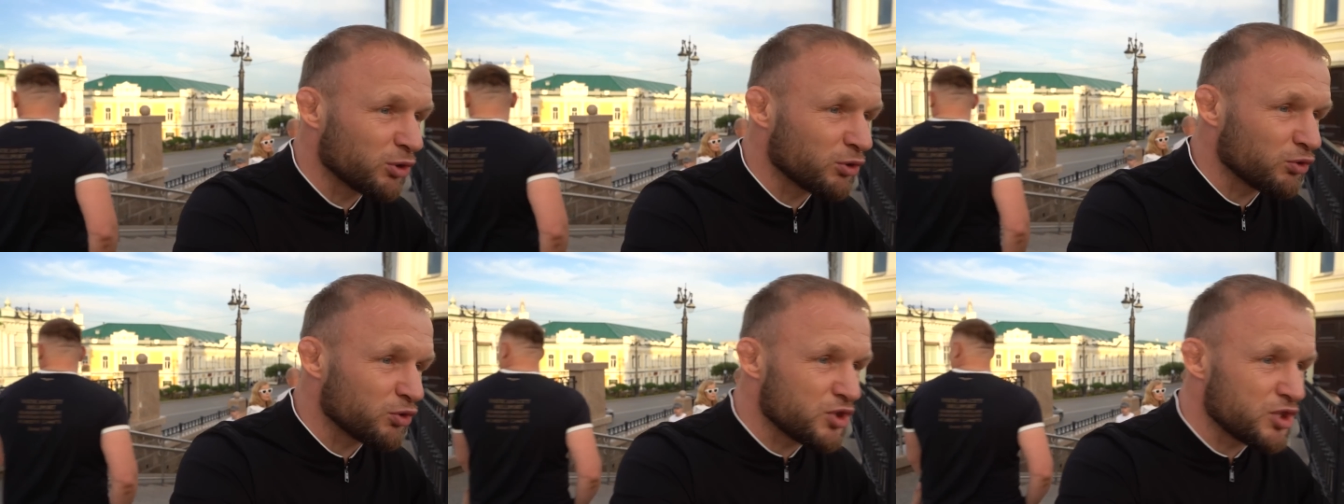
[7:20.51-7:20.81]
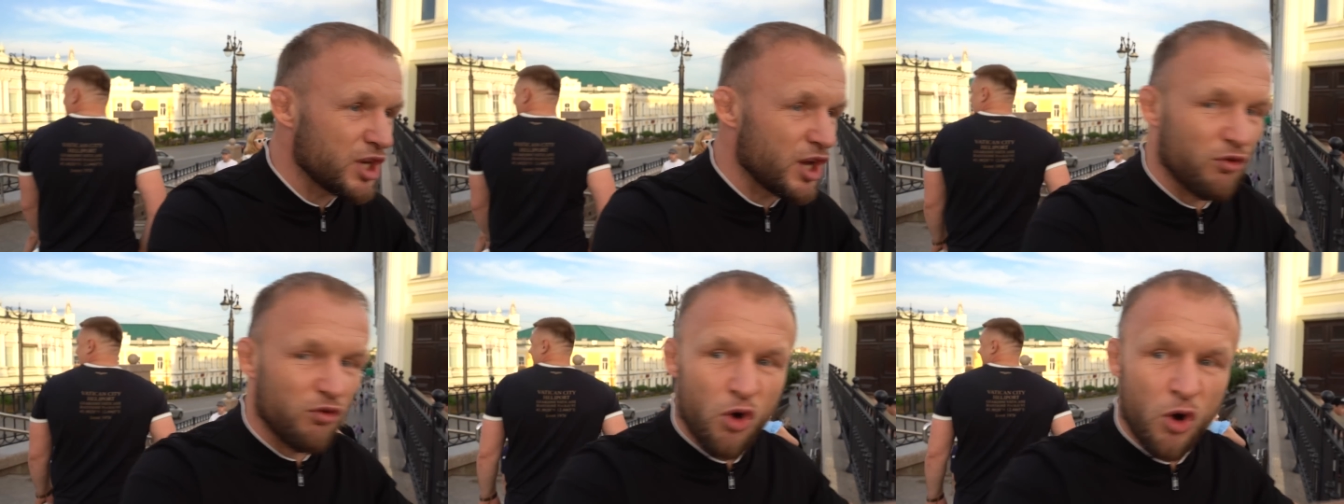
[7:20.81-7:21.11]
вот
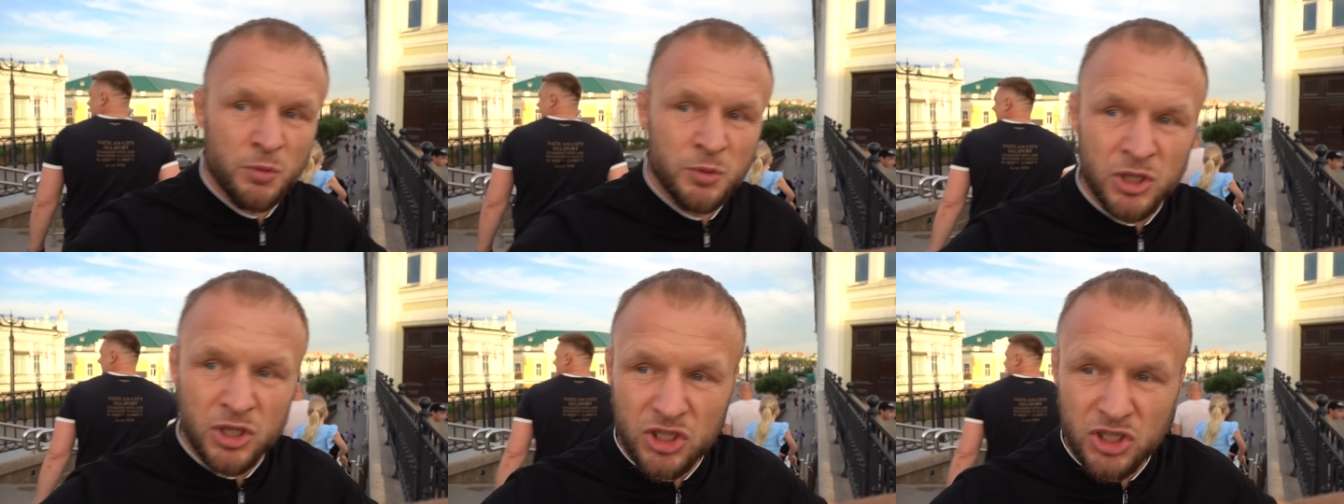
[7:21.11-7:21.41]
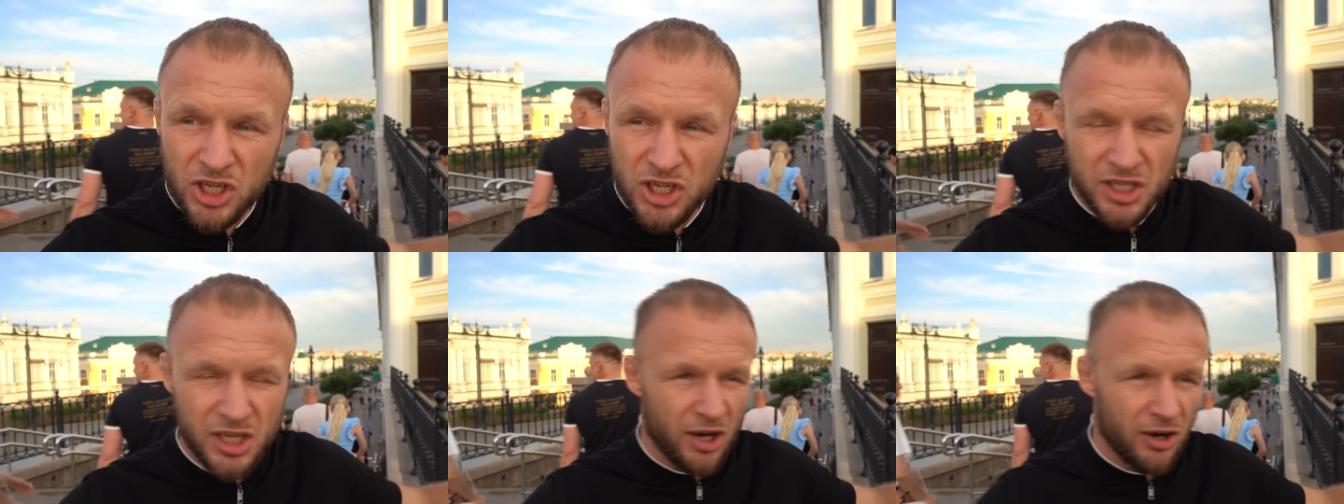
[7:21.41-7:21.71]
все в Омске
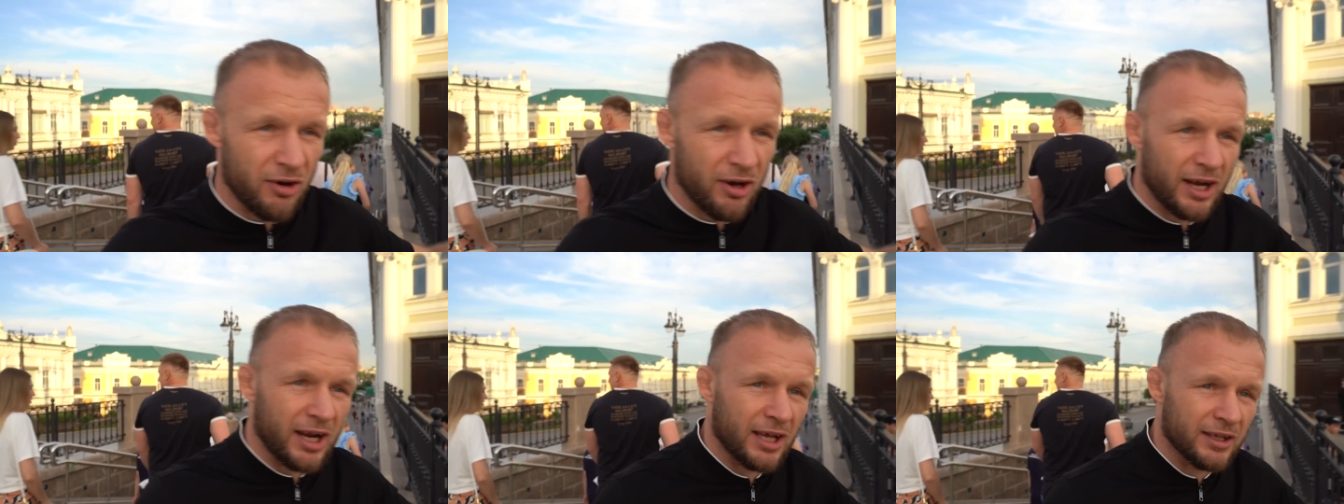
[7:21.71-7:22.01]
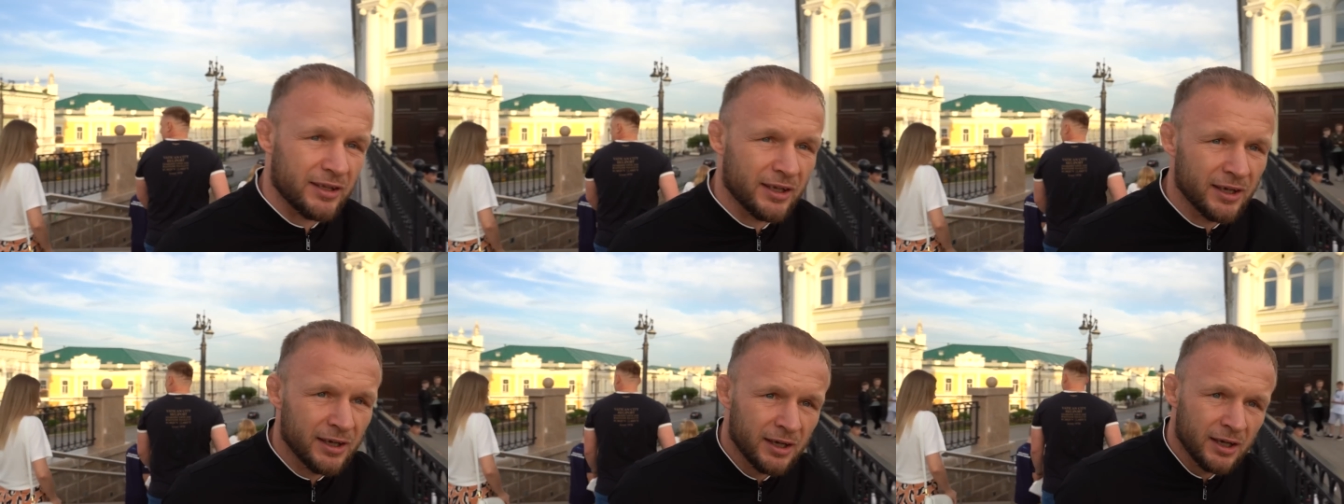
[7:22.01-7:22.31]
здесь
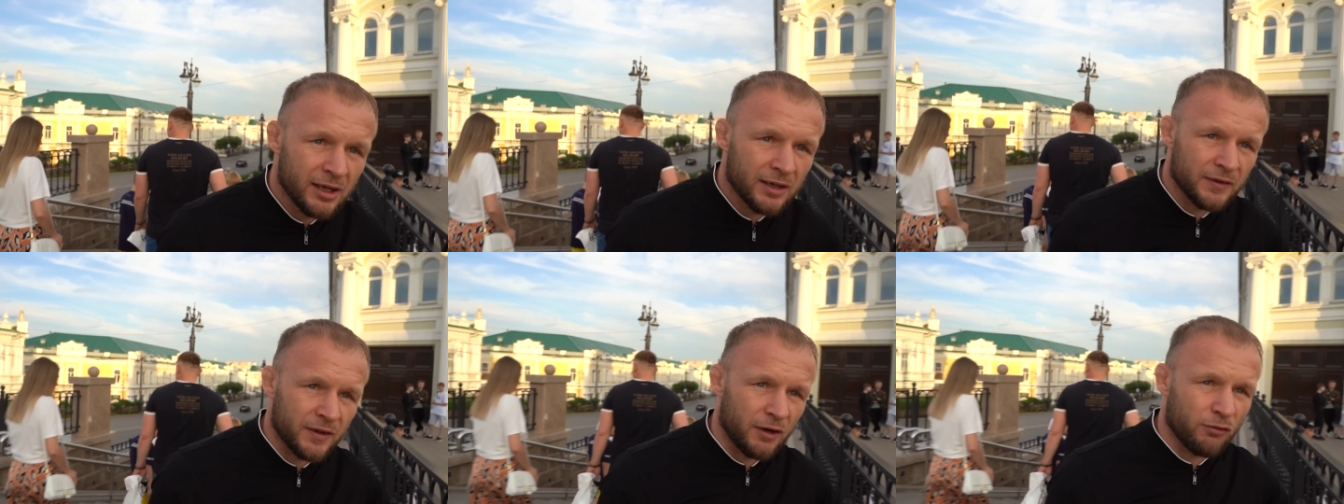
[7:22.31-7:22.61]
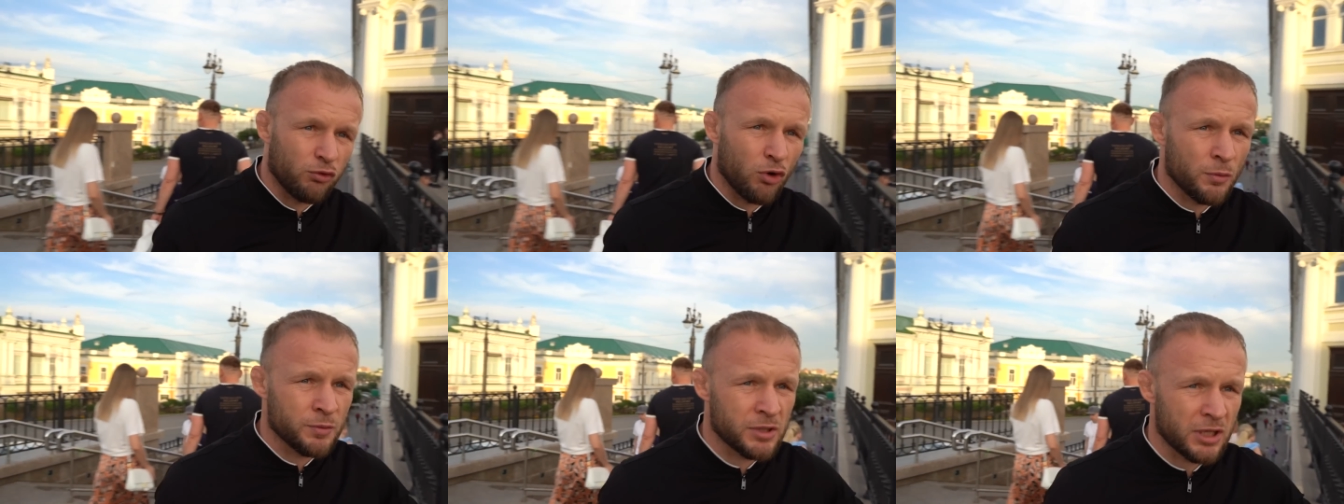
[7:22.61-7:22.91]
говорят.
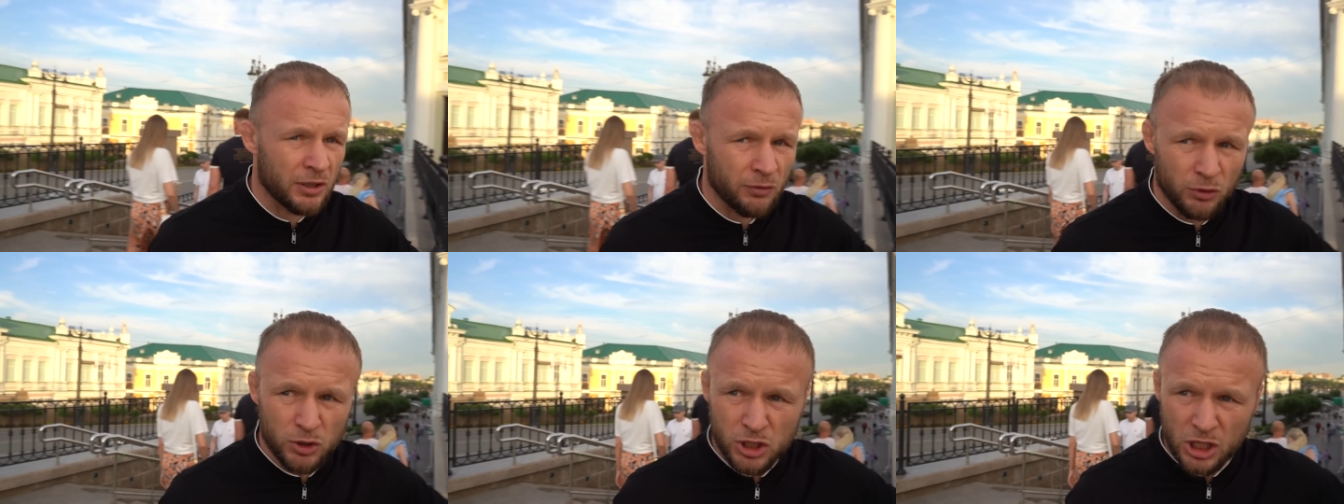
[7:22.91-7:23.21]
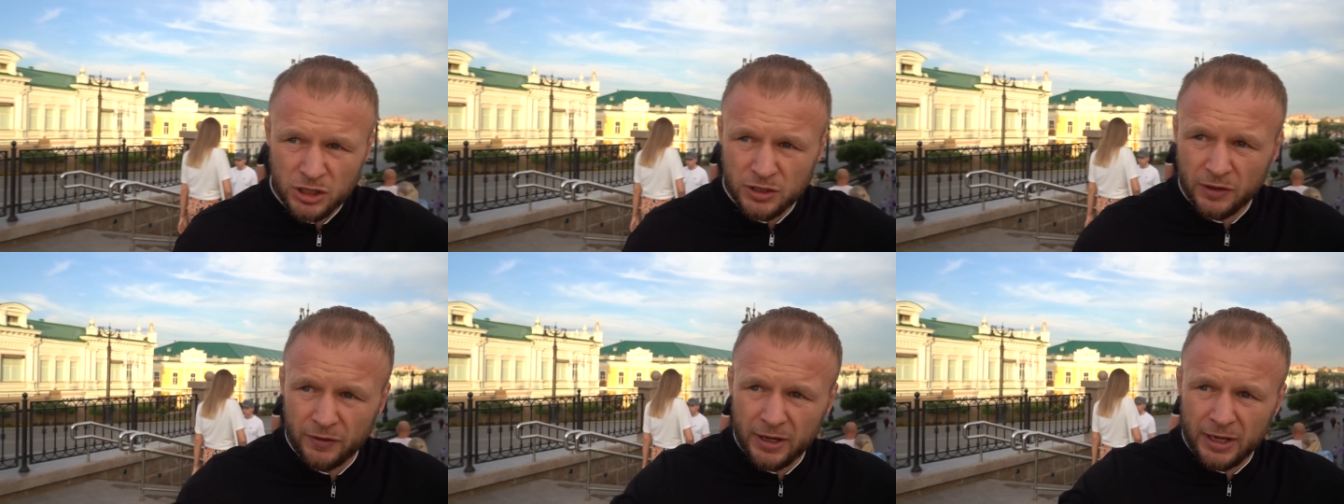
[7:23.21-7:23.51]
Да в Омске, вот
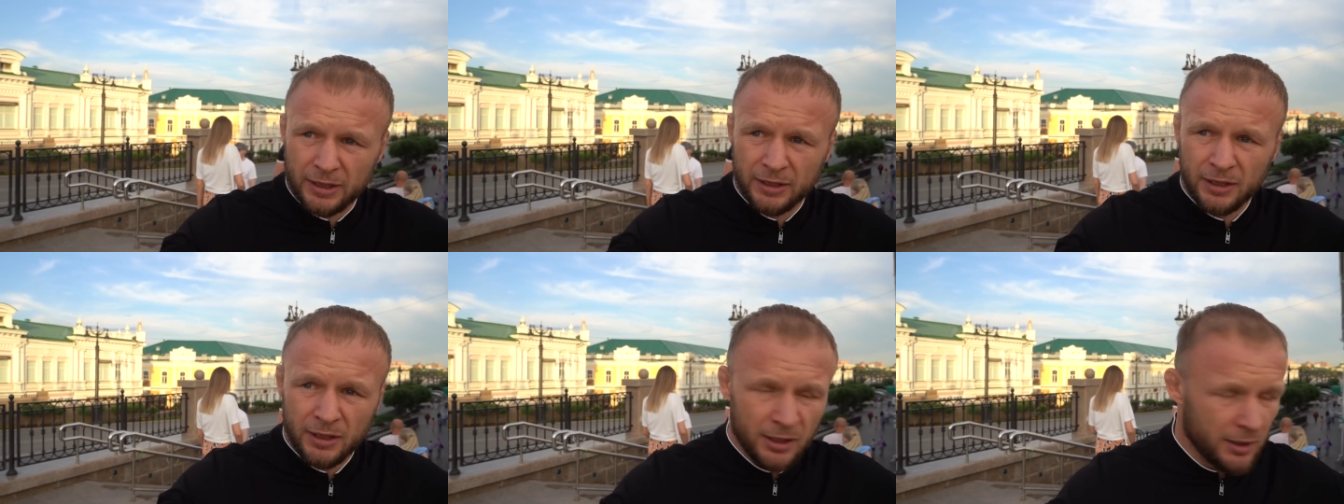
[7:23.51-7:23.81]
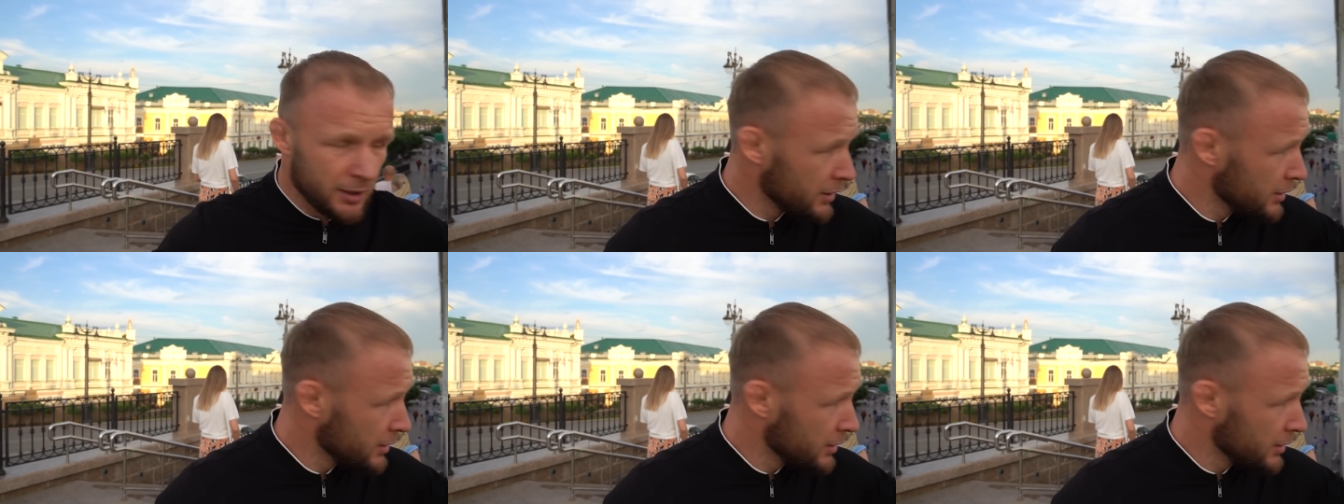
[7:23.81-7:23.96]
сейчас давай